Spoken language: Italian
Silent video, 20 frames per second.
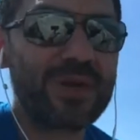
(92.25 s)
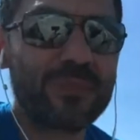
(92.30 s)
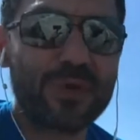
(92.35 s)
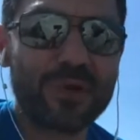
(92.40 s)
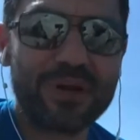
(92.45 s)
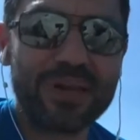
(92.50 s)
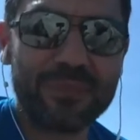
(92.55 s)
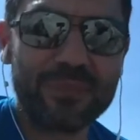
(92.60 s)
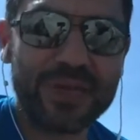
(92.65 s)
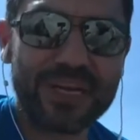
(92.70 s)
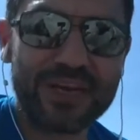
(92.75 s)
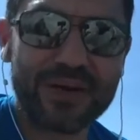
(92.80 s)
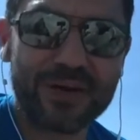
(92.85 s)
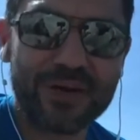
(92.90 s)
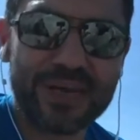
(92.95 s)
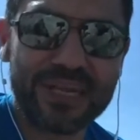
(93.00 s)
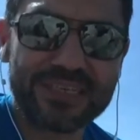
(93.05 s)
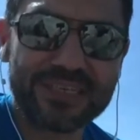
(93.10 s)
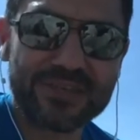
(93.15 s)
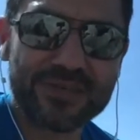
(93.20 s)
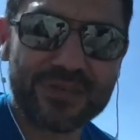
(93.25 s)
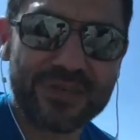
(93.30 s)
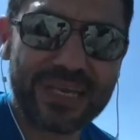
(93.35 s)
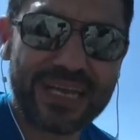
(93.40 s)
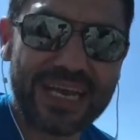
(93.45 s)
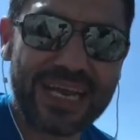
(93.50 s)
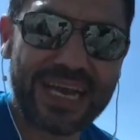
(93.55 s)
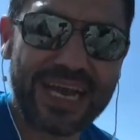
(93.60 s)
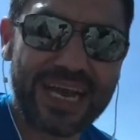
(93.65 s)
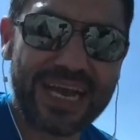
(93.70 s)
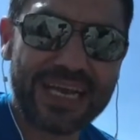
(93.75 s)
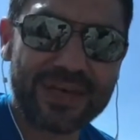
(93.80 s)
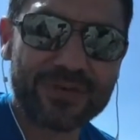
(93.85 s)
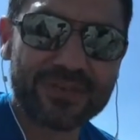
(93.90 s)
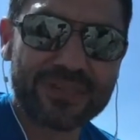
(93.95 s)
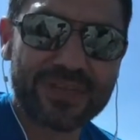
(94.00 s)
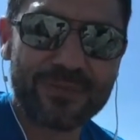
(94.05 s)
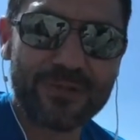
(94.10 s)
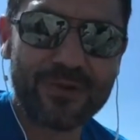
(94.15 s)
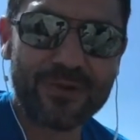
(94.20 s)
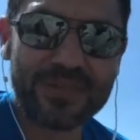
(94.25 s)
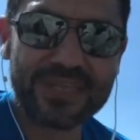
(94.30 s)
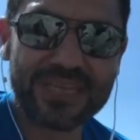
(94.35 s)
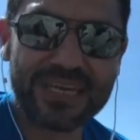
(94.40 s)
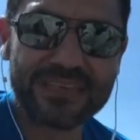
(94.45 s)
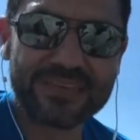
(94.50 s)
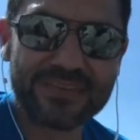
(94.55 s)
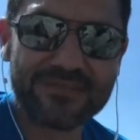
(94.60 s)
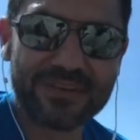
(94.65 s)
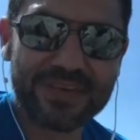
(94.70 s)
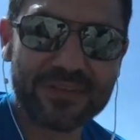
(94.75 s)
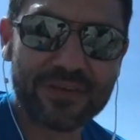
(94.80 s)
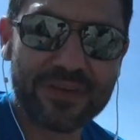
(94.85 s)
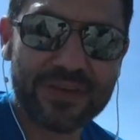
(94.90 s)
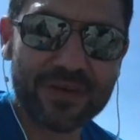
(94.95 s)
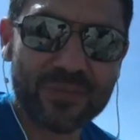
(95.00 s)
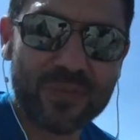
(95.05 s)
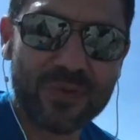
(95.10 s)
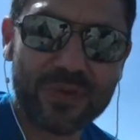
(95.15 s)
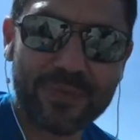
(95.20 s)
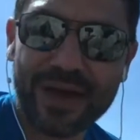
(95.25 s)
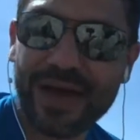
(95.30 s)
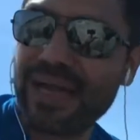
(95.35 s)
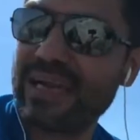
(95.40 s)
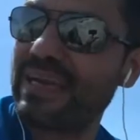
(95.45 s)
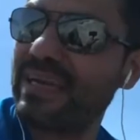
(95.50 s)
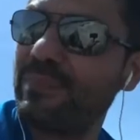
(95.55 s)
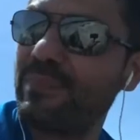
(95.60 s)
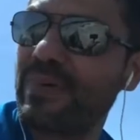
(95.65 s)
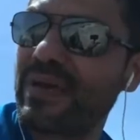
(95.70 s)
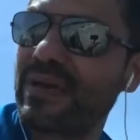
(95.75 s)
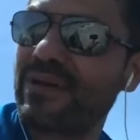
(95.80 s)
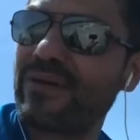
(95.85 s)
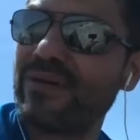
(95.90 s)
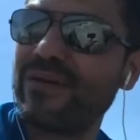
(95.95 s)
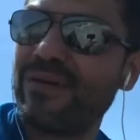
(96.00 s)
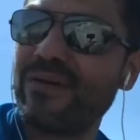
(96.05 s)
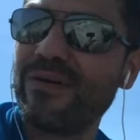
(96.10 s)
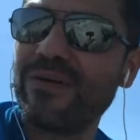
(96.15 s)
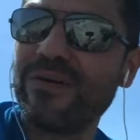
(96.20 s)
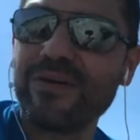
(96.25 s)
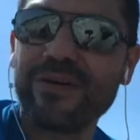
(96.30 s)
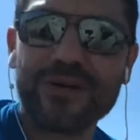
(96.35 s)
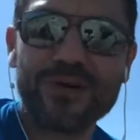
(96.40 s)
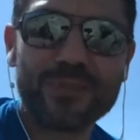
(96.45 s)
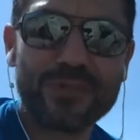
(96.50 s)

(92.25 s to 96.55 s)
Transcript: problemino con la gestione della gara questa volta e si è fatto anche un po' male, però,